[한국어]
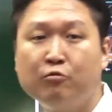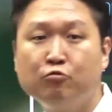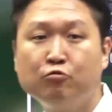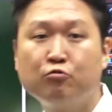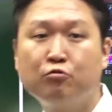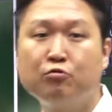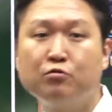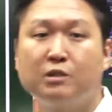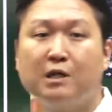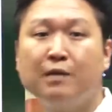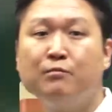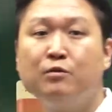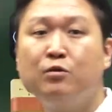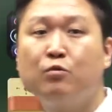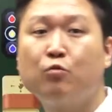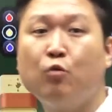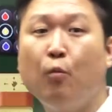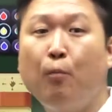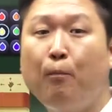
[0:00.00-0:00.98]
루트
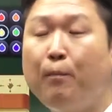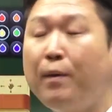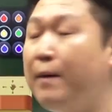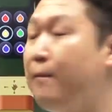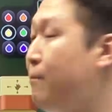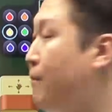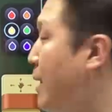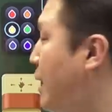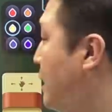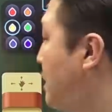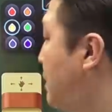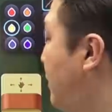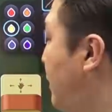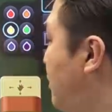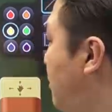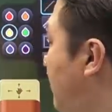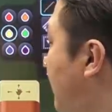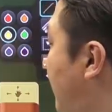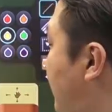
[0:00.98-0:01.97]
3을 곱한 만큼의
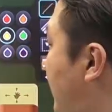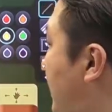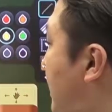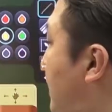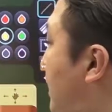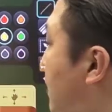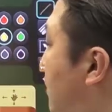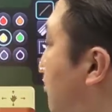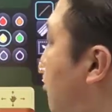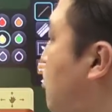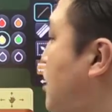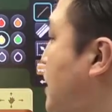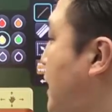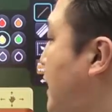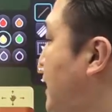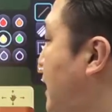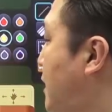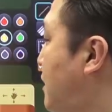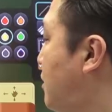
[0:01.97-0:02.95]
전압이
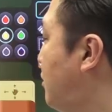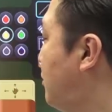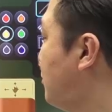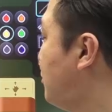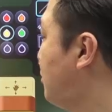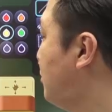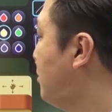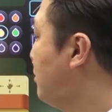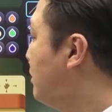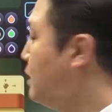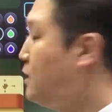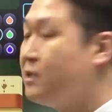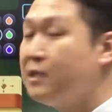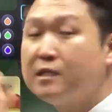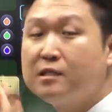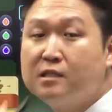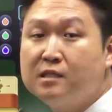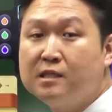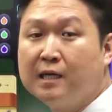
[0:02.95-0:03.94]
걸리게 되는 거죠.
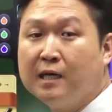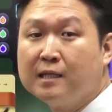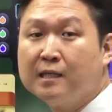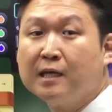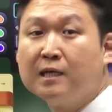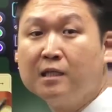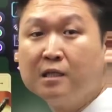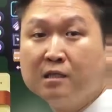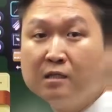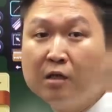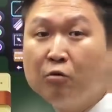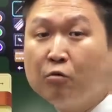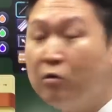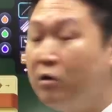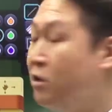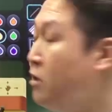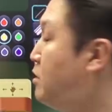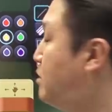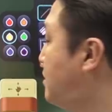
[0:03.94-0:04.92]
2차 측이야. 당연히 그대로
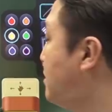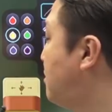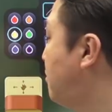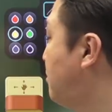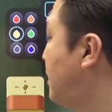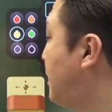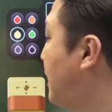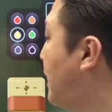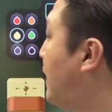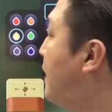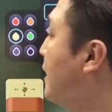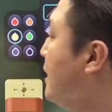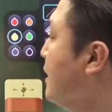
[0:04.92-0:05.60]
걸려있을 거니까